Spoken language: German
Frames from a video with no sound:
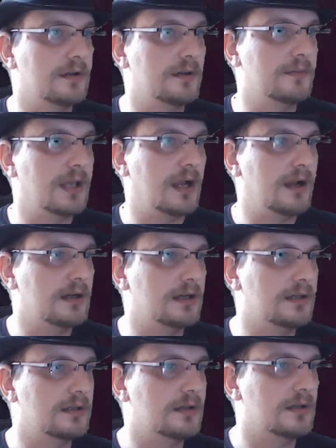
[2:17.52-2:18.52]
im
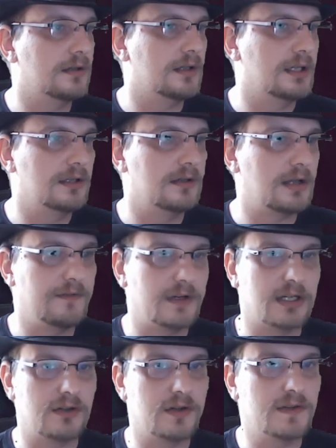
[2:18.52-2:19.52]
Jahre, in den
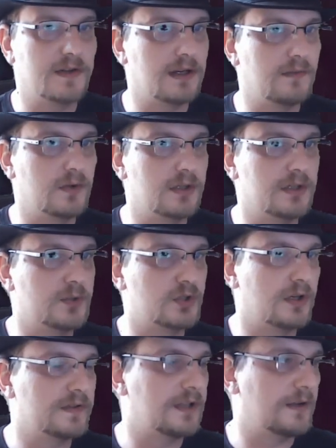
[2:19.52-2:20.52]
Anfang der 90er wurde
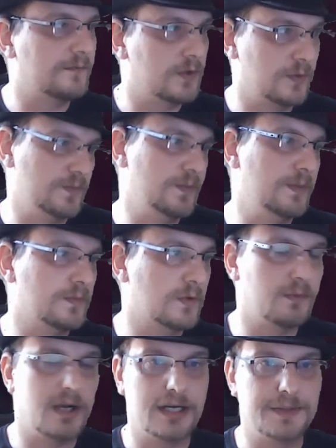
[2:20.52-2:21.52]
beschlossen, einen Film
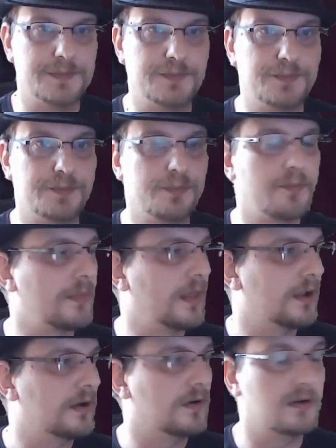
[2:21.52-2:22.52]
zu machen.
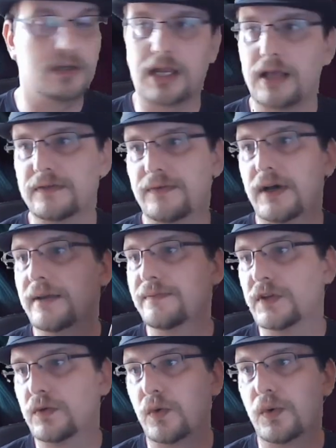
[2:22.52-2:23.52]
Und das war eben
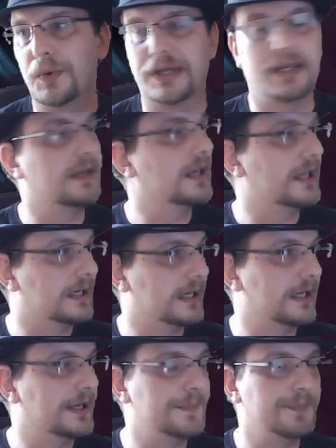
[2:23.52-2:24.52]
Silko die
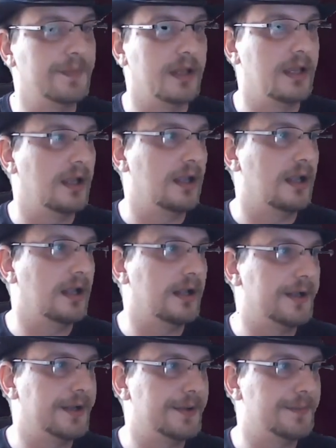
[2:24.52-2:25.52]
Krähe.
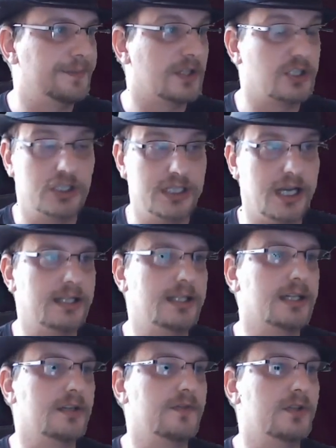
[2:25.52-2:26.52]
Ähm, Regie hat
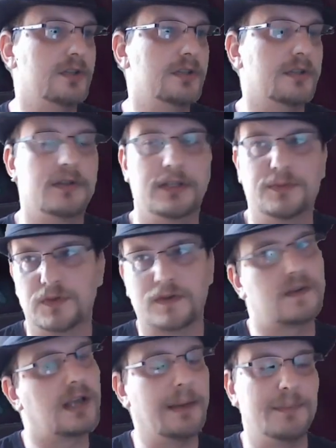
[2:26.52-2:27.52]
hier geführt, ich muss
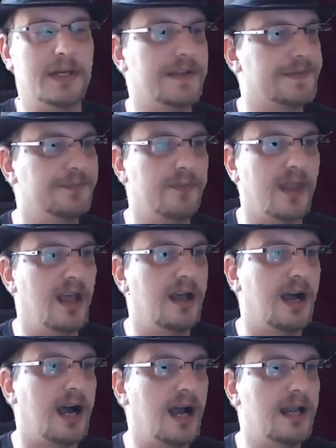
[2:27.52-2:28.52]
das hier ablesen,
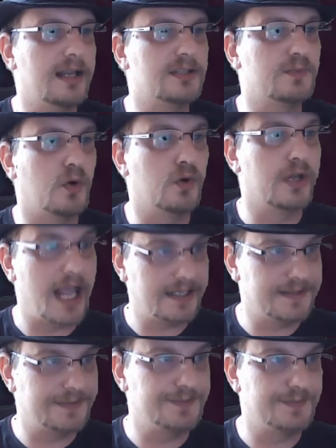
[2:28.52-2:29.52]
Alex
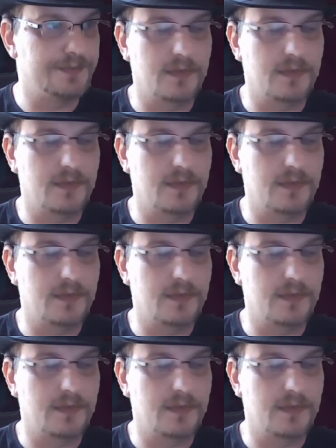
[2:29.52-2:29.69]
Boyes,